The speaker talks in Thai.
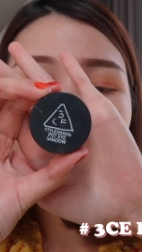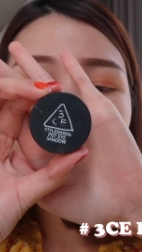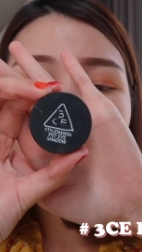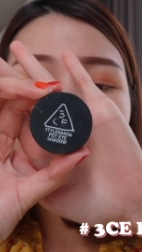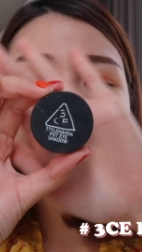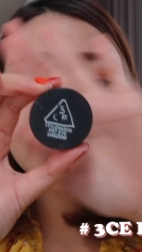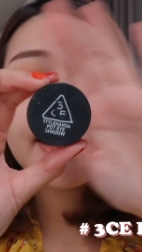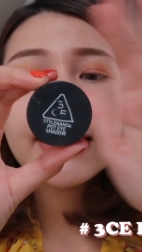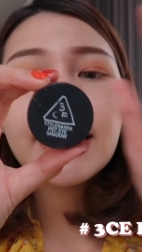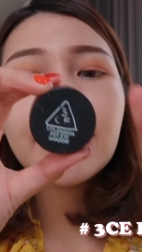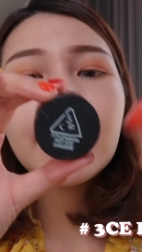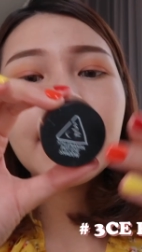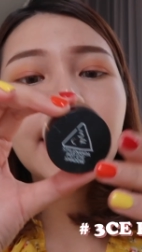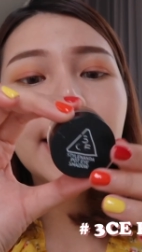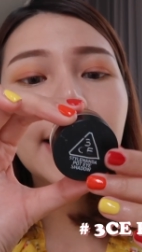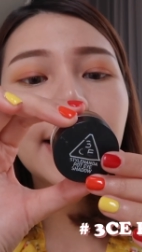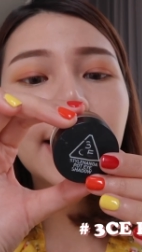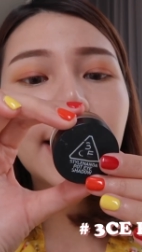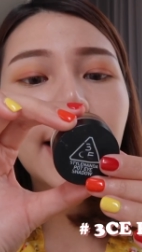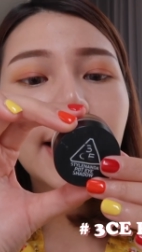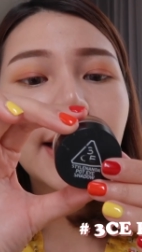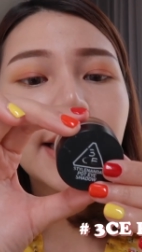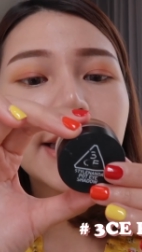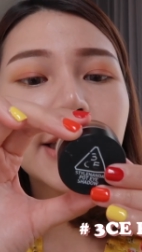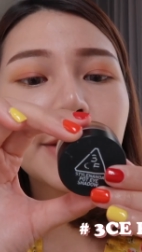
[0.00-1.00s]
TCE
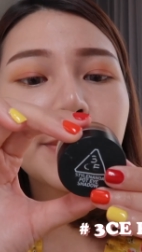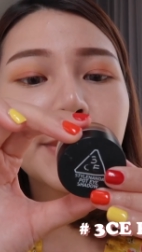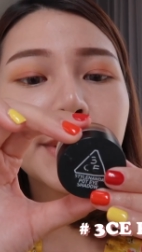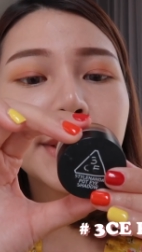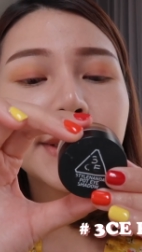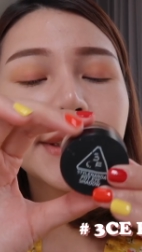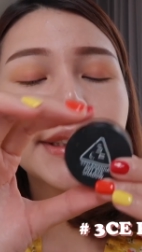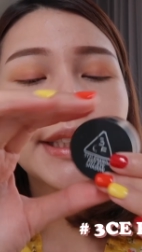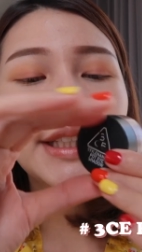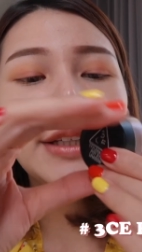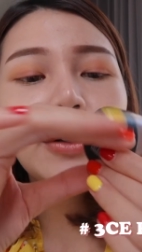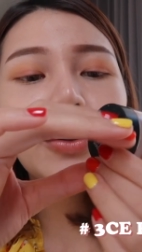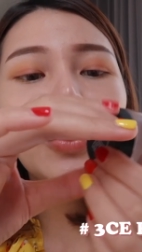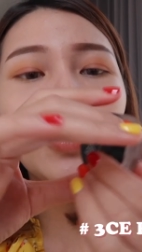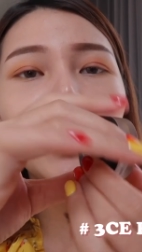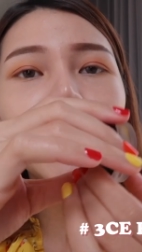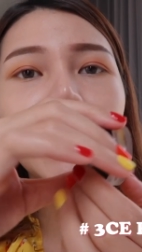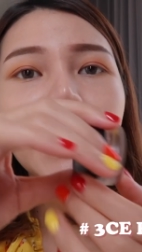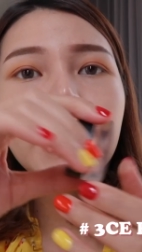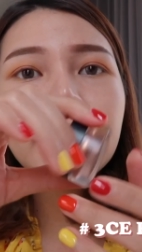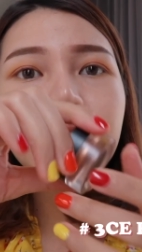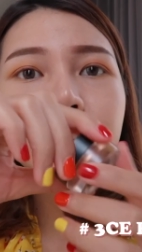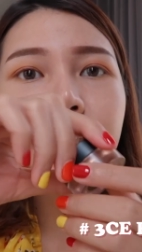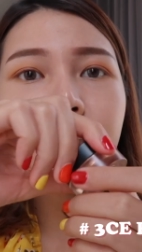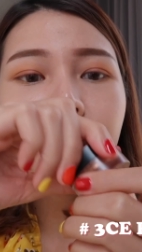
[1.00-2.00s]
อันนี้จะเป็นสี
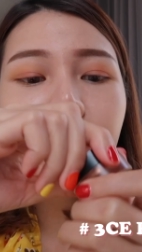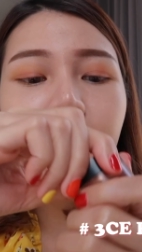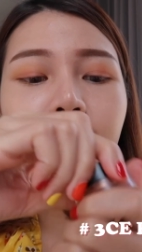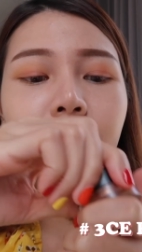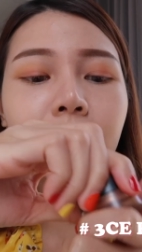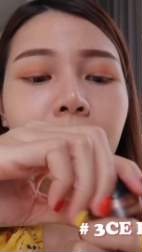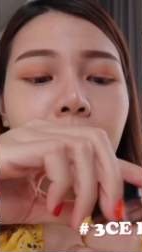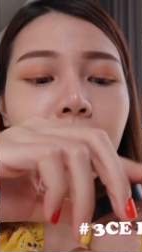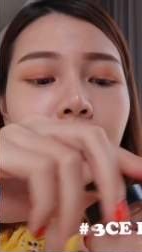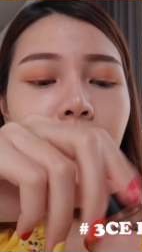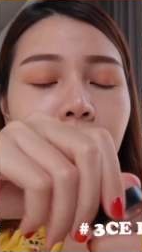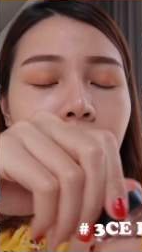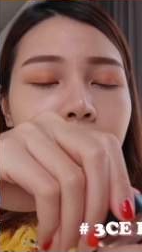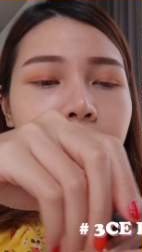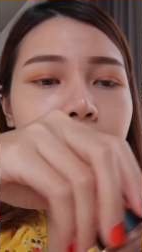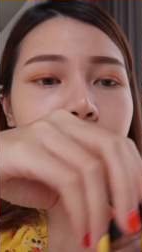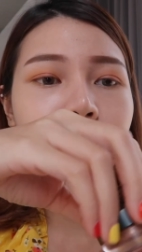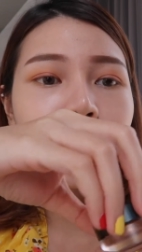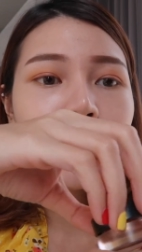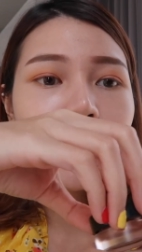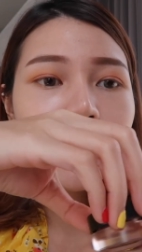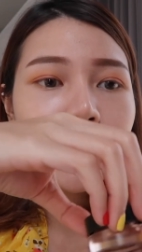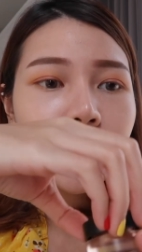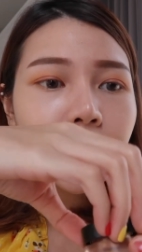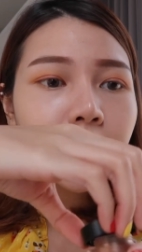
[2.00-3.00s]
Holy Chic
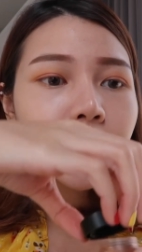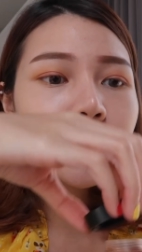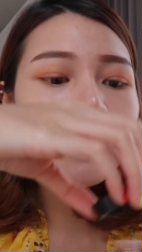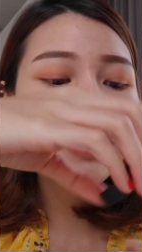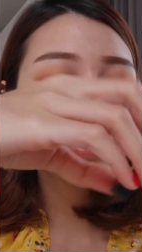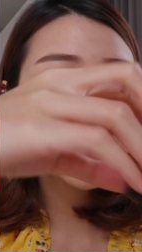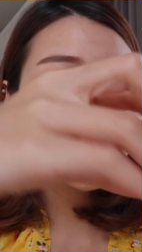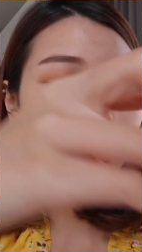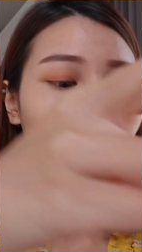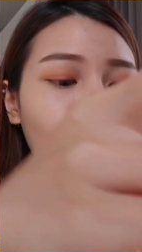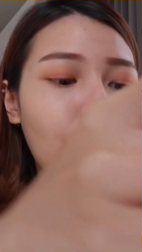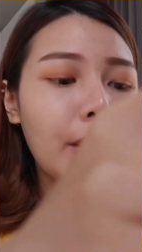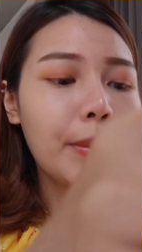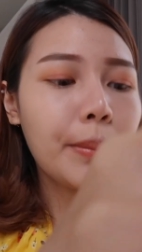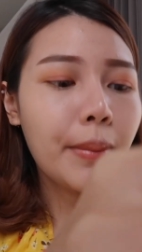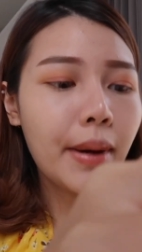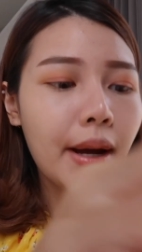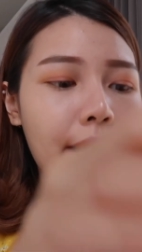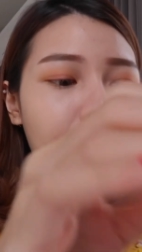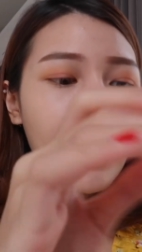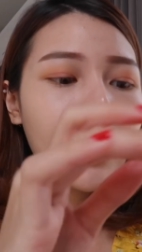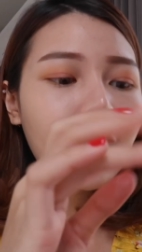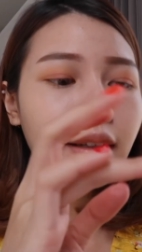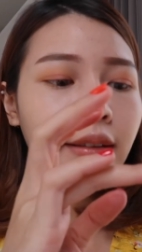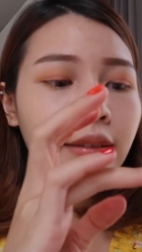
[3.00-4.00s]
สีอันนี้ก็คือสวย
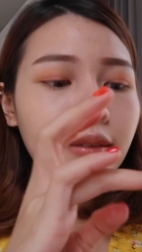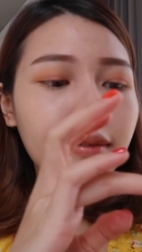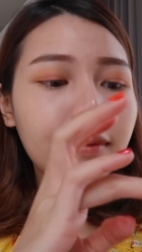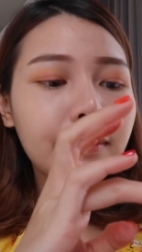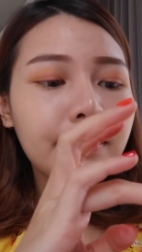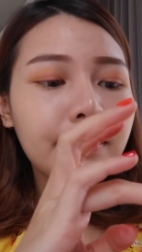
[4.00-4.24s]
มาก